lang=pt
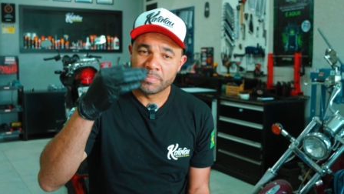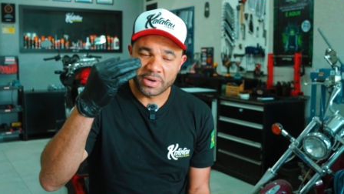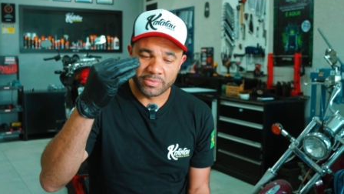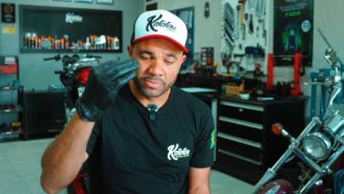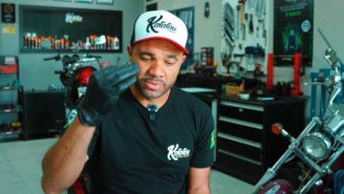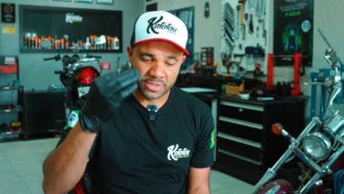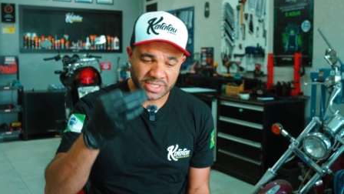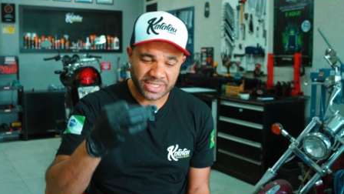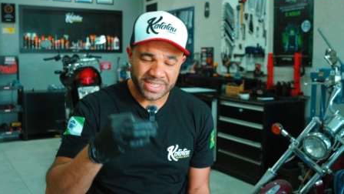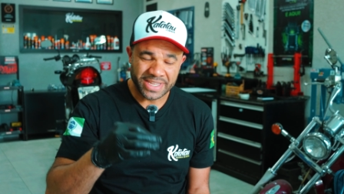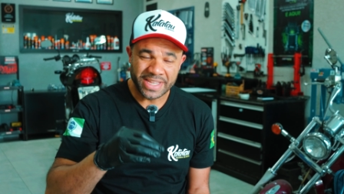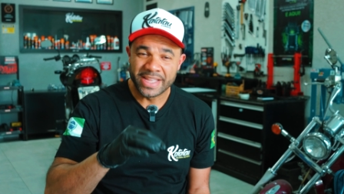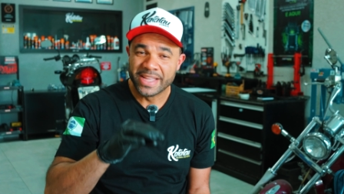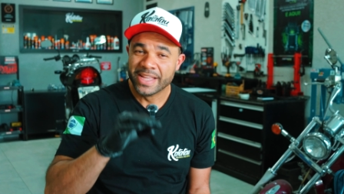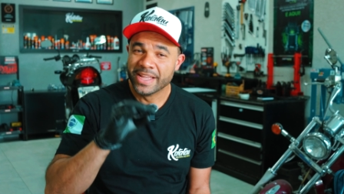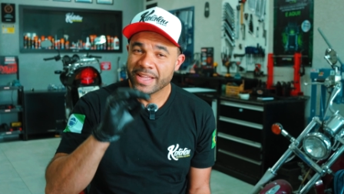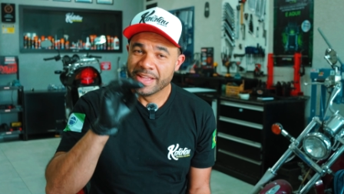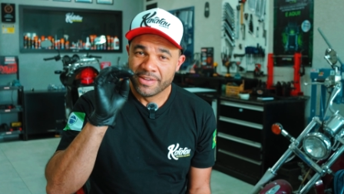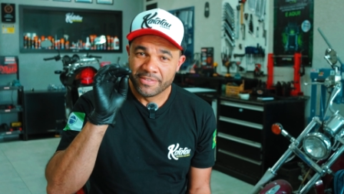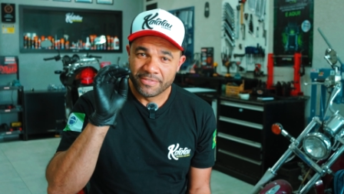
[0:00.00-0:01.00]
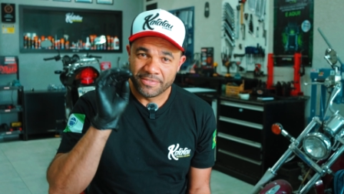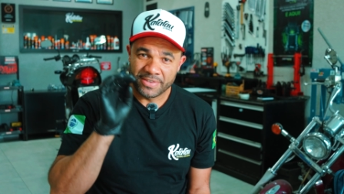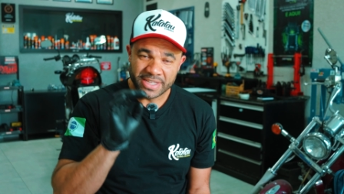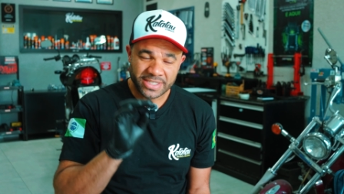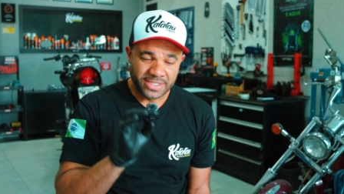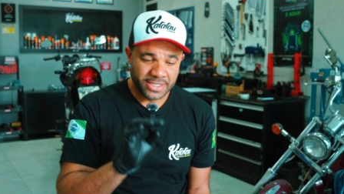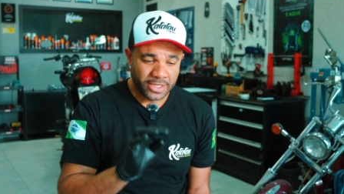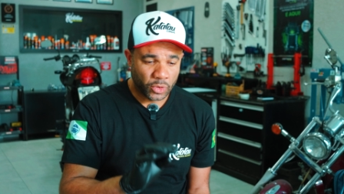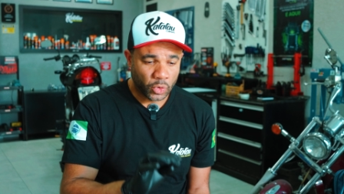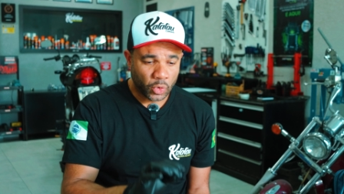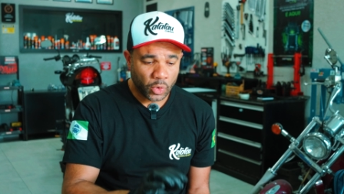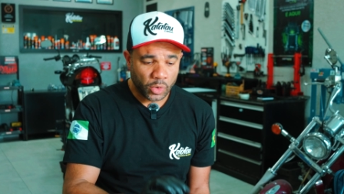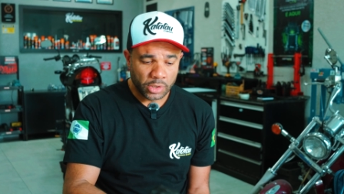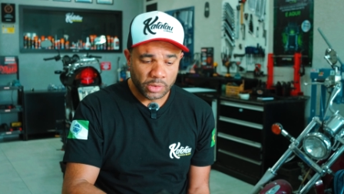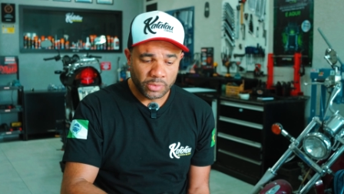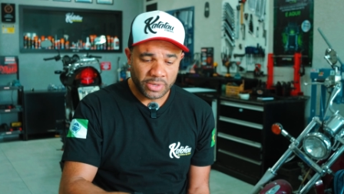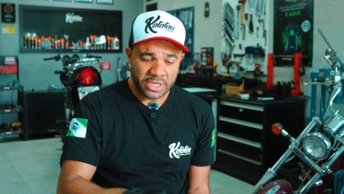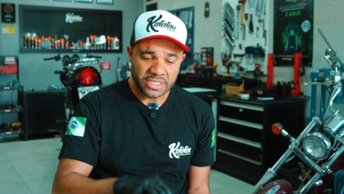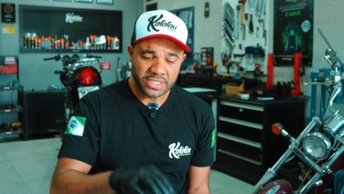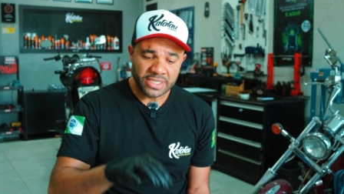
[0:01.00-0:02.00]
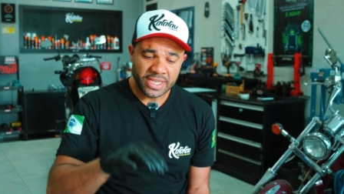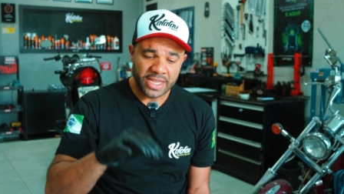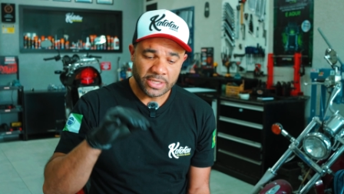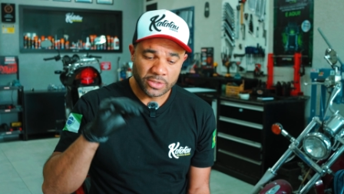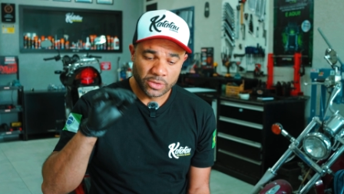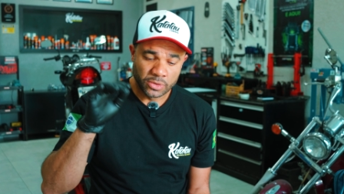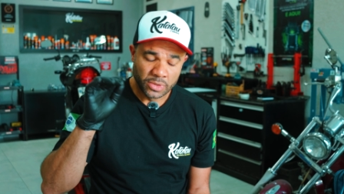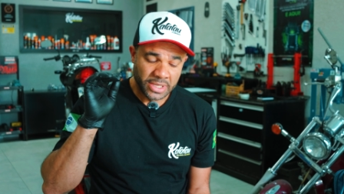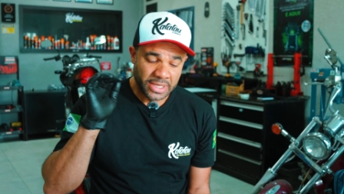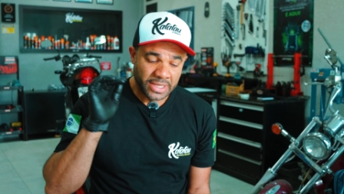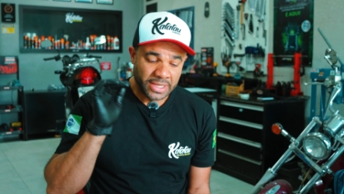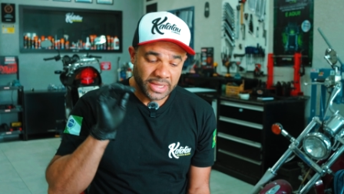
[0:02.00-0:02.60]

para você fazer todo o acesso